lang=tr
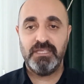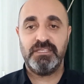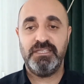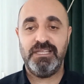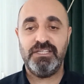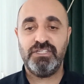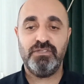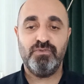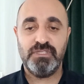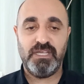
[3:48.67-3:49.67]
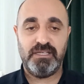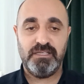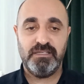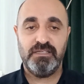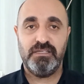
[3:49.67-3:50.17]
gelişi güzel
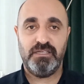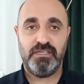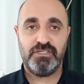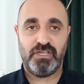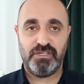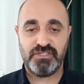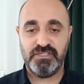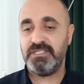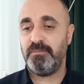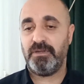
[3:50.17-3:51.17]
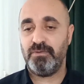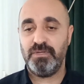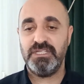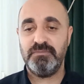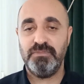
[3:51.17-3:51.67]
e, çalıştığı zaman,
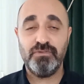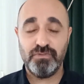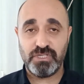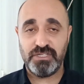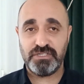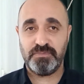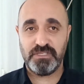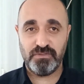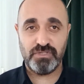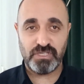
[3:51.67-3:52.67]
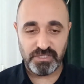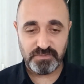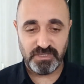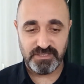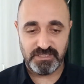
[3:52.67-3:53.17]
öğrenci bir gün çalışıp iki gün
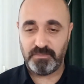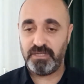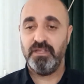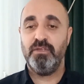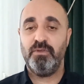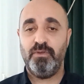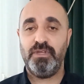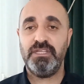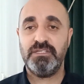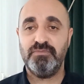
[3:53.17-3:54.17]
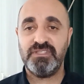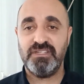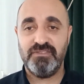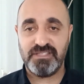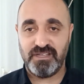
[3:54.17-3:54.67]
çalışmadığı zaman, öğrenci bu
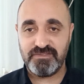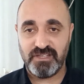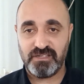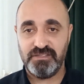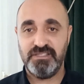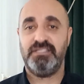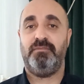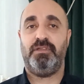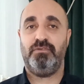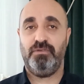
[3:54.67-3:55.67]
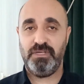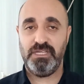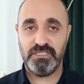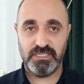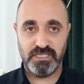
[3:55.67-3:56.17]
sınavı safsakladığı zaman,
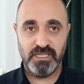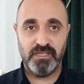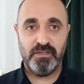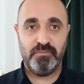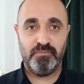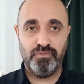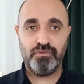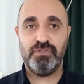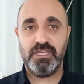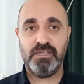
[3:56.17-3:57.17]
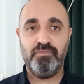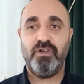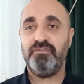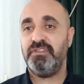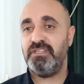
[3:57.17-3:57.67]
öğrenci bugün değil, bu
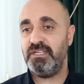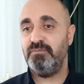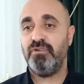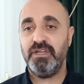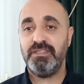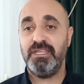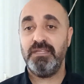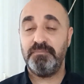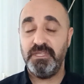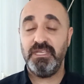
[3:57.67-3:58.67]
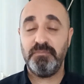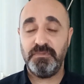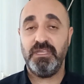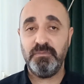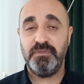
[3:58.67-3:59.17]
hafta değil, bu ay deyip deyip
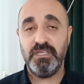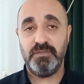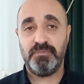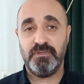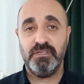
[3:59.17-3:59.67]
deyip deyip